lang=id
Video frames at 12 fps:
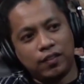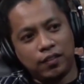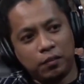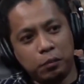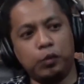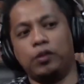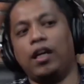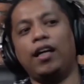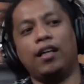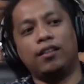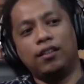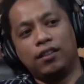Menurut
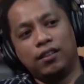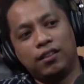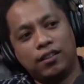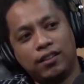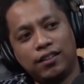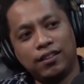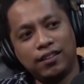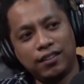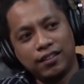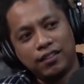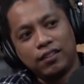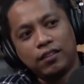saya sih. Ya benar sih.
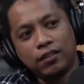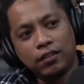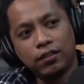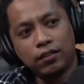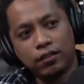Benar sih.